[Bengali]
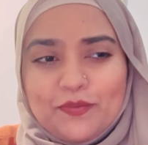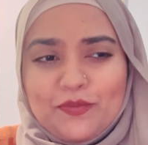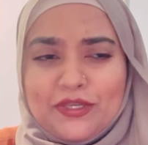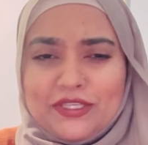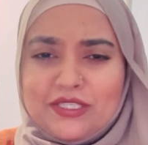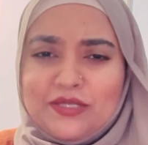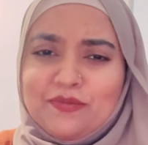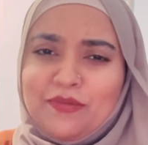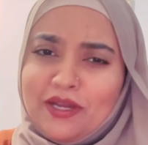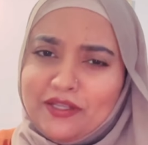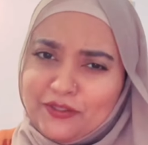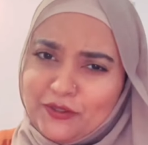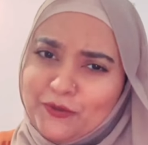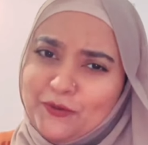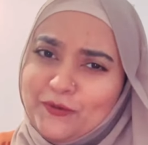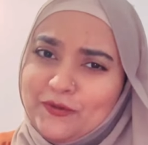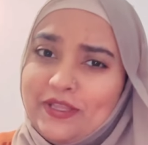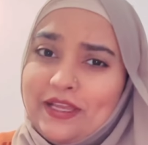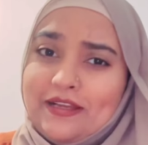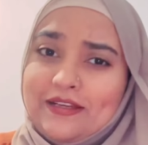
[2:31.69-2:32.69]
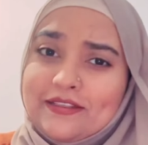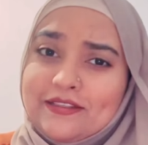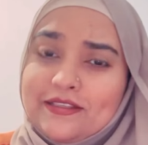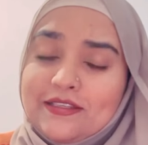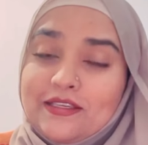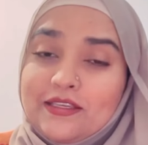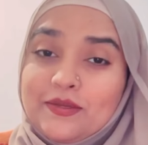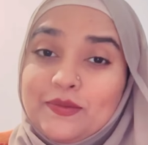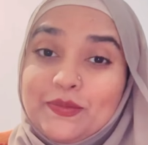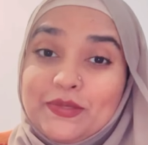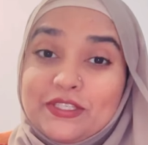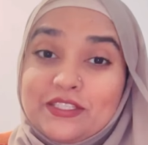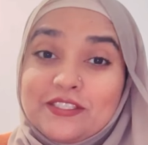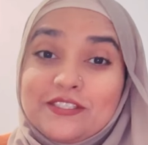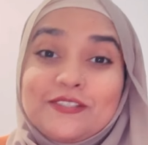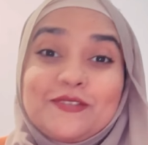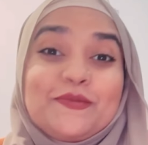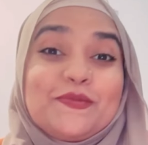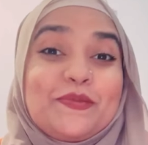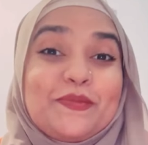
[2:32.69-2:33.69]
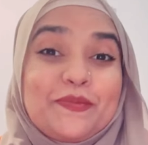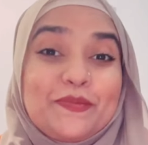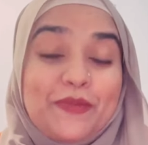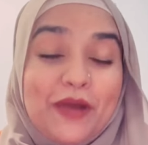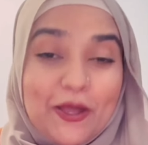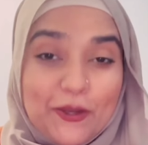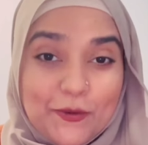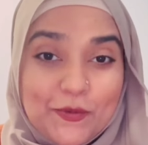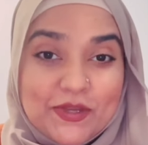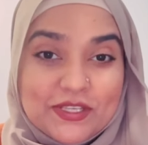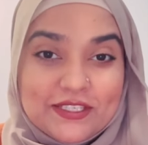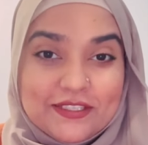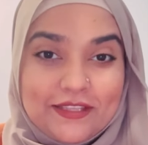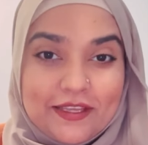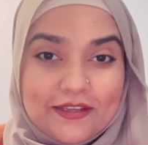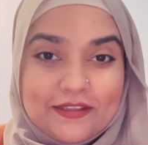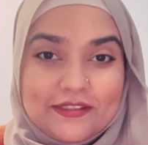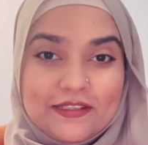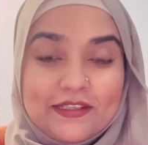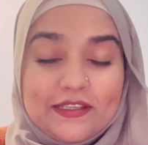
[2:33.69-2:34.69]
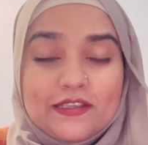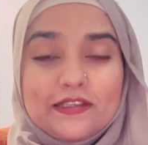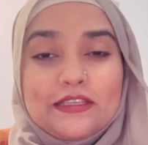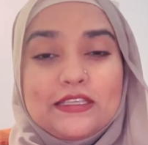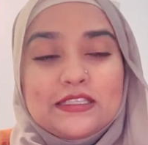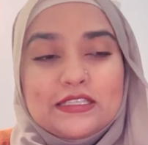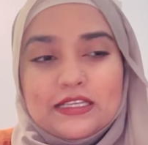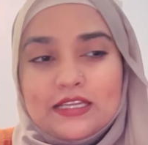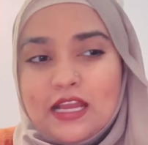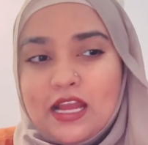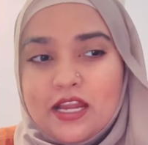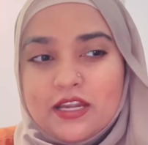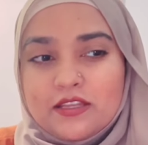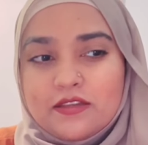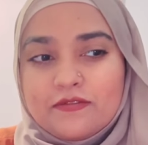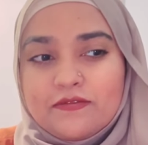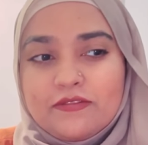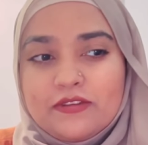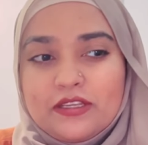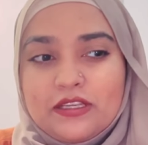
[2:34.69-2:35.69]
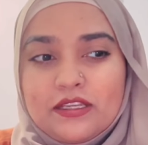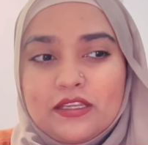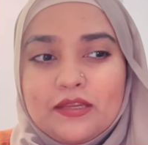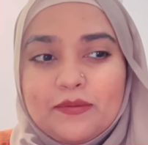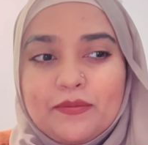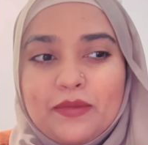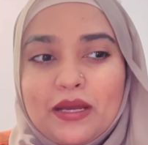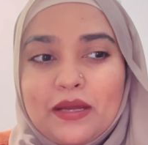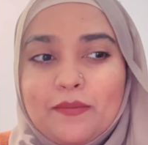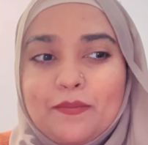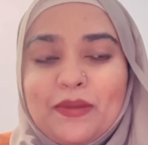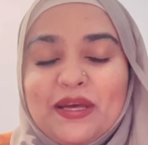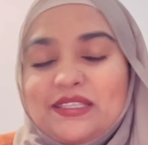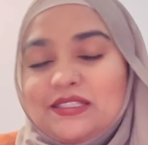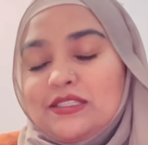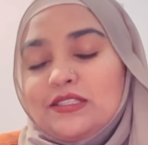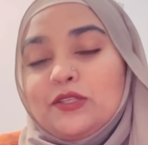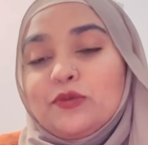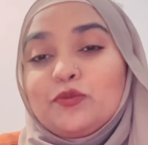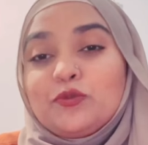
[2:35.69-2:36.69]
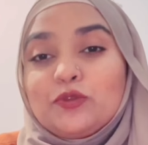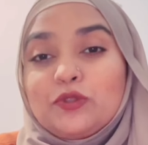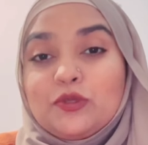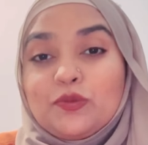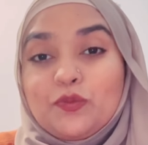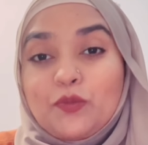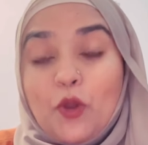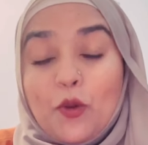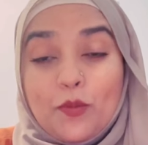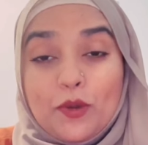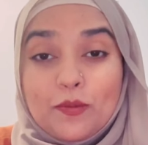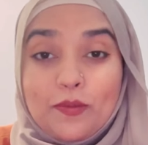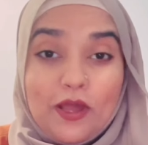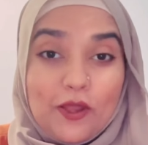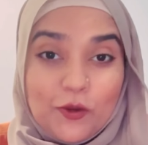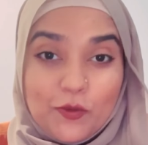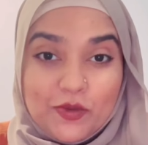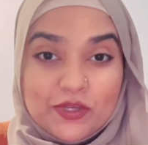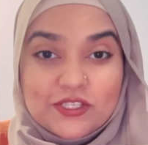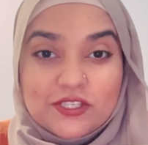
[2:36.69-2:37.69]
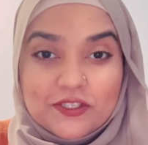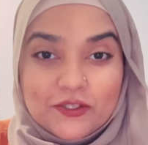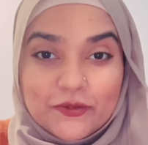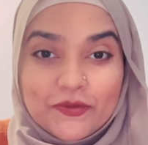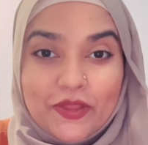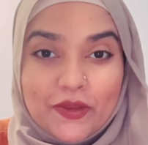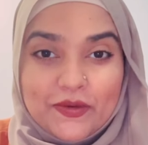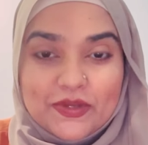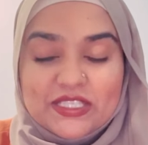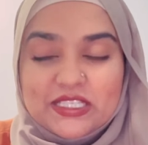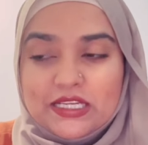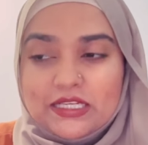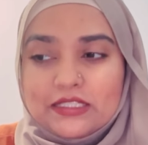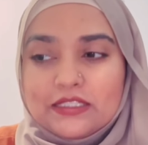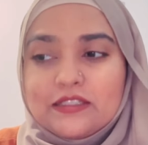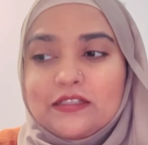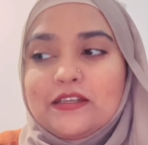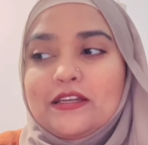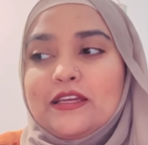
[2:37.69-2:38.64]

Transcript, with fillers: বেশি মাদারহুড দেখাতে গিয়ে বেশি ভালোবাসা দেখাতে গিয়ে নিজেকে হারিয়ে ফেললে বাচ্চাদের প্রতি প্রপার ভালোবাসাটাও দেওয়া যায় না